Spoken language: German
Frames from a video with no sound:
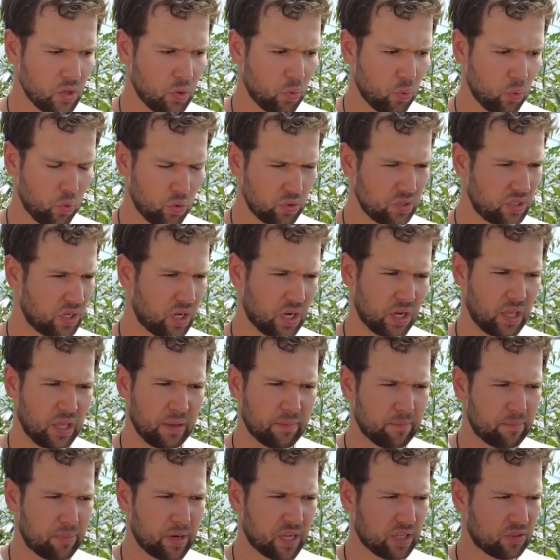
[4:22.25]
Und ja,
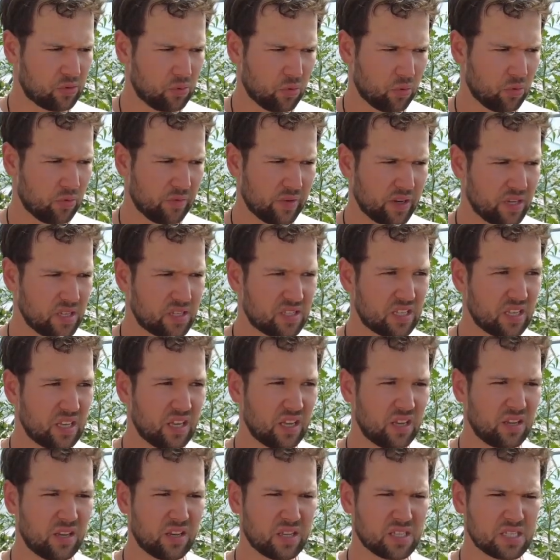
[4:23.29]
eben Plattdüngung, wenn ich
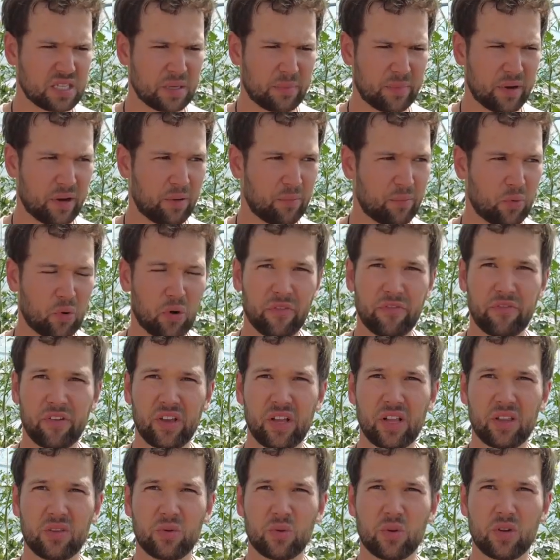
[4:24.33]
sehe, dass da mal Bohr
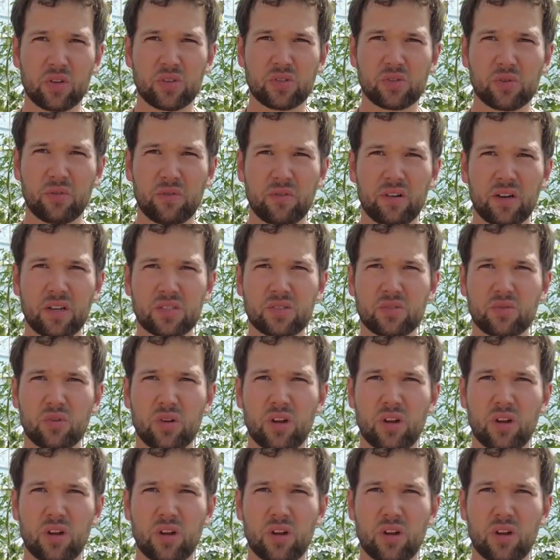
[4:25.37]
fehlt oder sowas.